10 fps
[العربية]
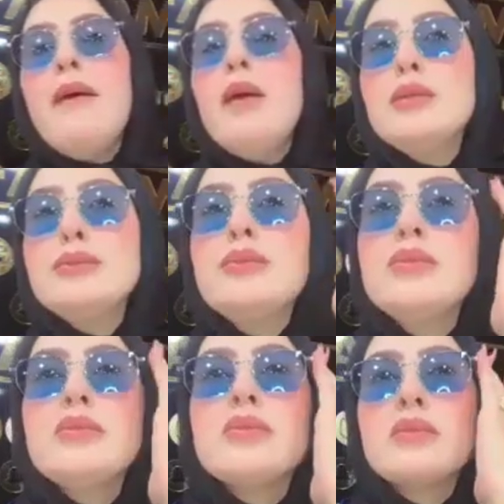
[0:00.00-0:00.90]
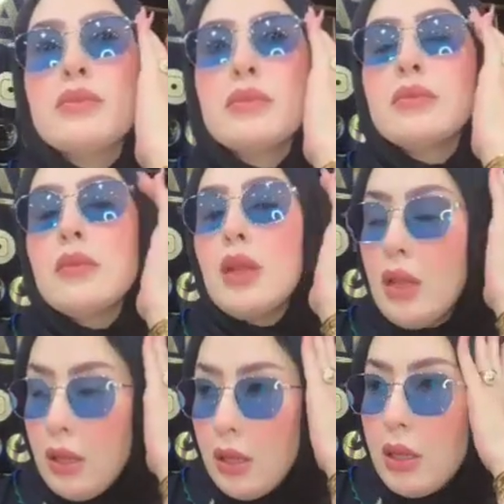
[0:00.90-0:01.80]
اه ولا اونفاس مع شارع ولاد زيان
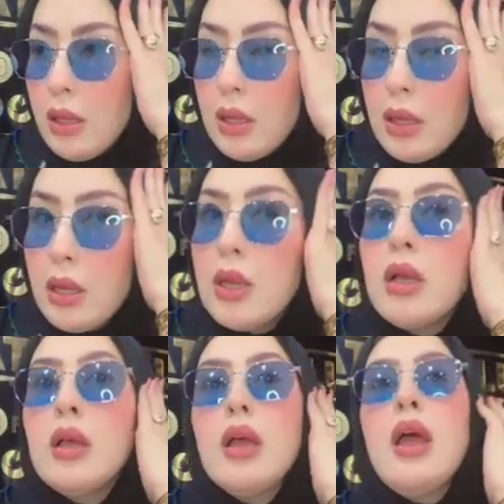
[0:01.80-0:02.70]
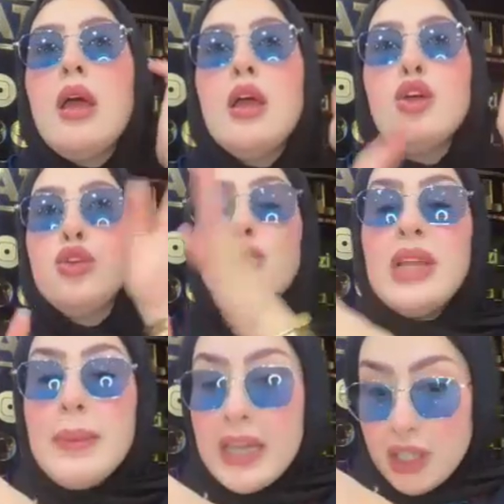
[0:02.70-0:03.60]
الزنقه اللي جايه مع اه
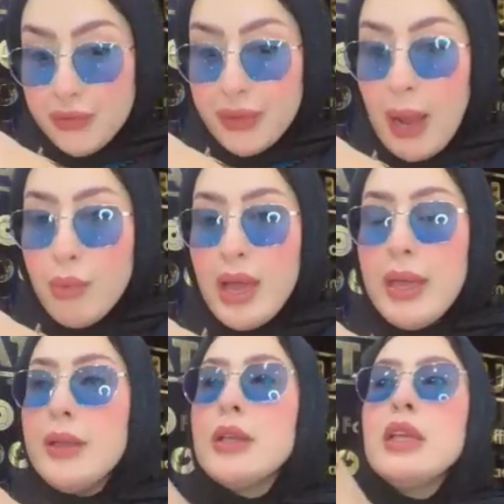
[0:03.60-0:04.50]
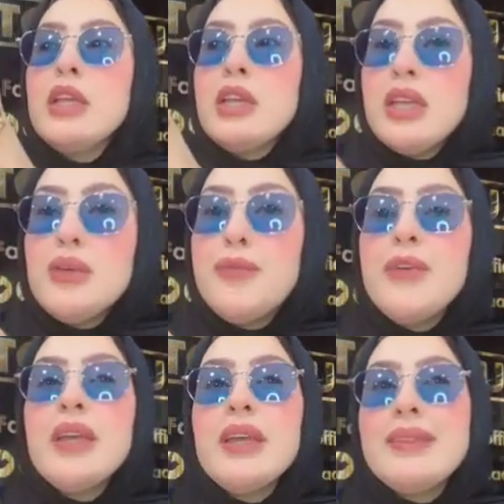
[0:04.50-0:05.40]
واللي باغي يجي في الترامواي يركب
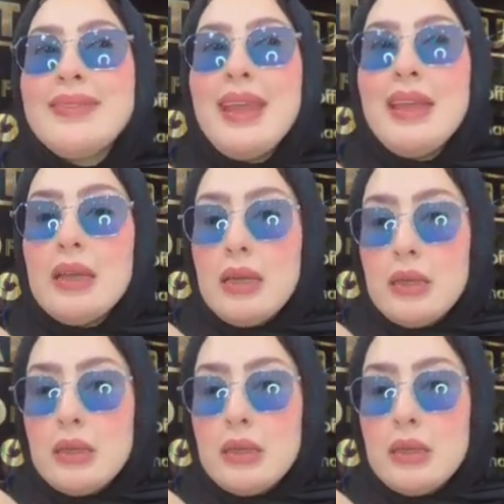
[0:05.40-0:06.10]
في تي